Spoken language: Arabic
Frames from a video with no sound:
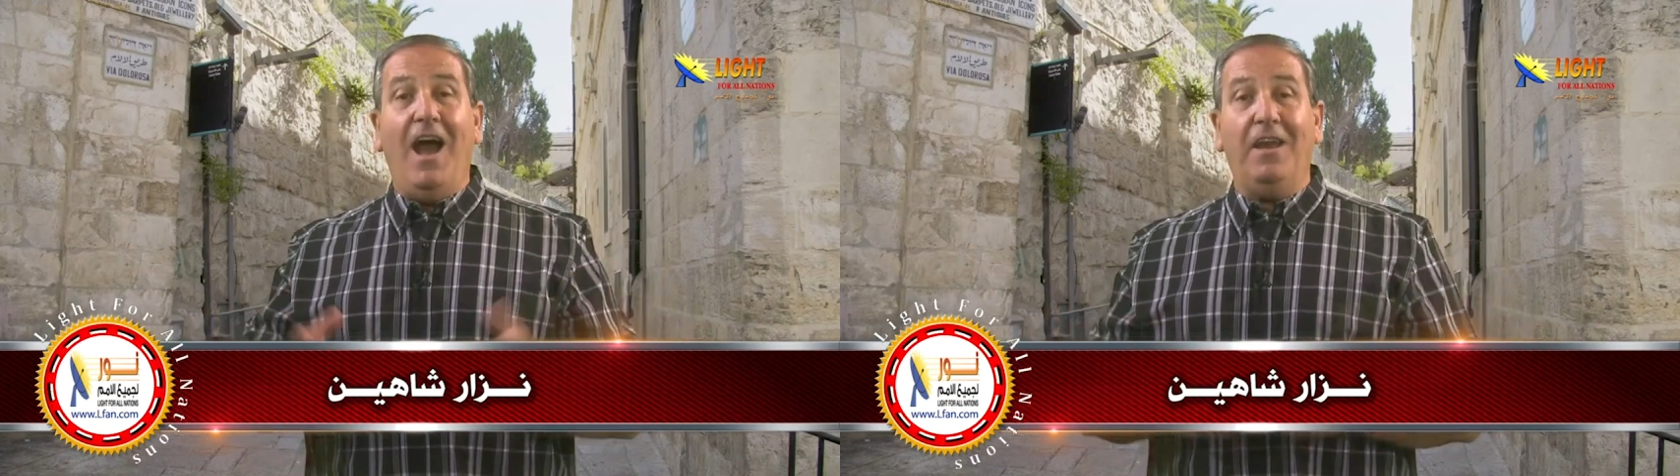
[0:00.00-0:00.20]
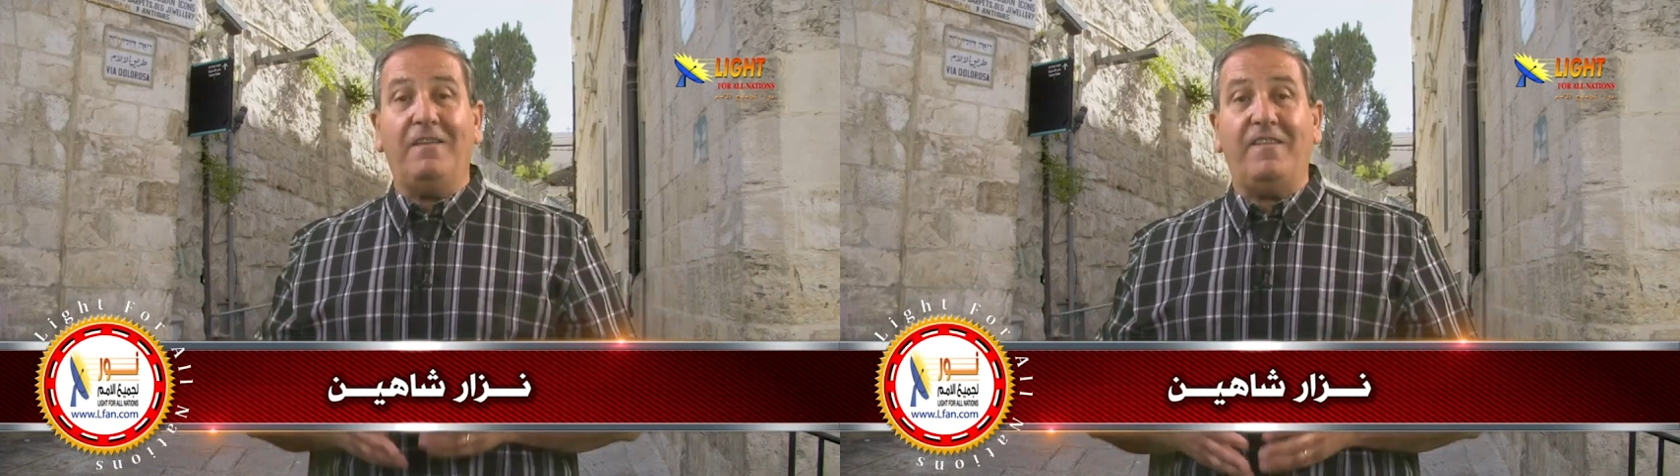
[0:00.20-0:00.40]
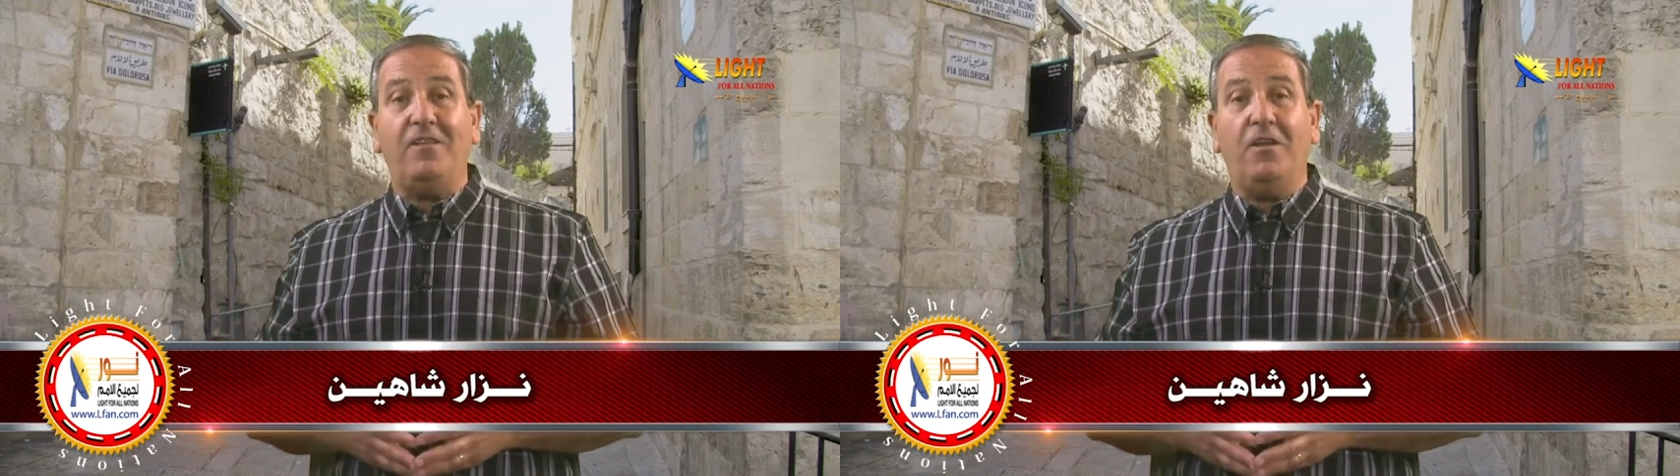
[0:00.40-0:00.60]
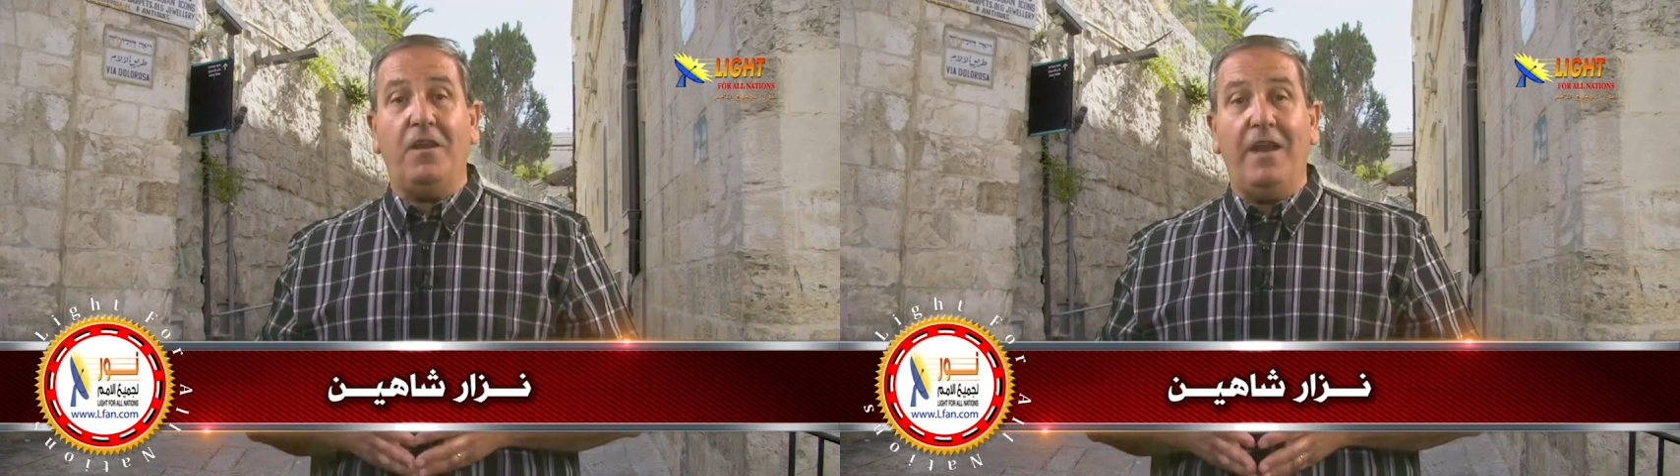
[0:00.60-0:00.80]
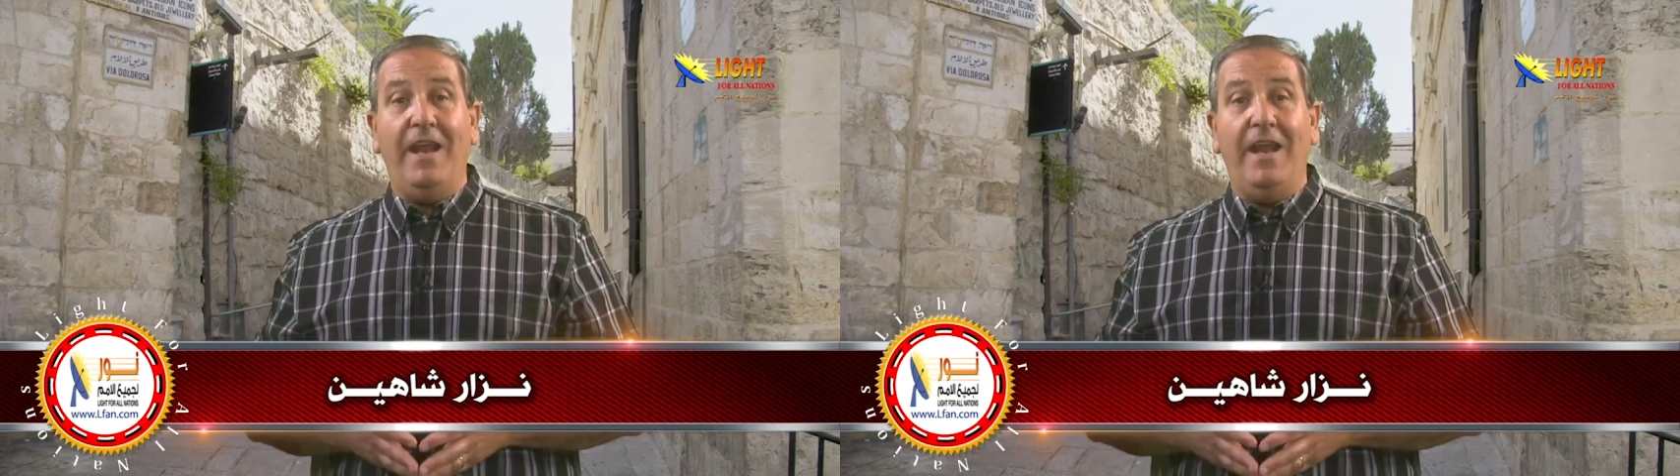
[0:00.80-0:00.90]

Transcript: على صدر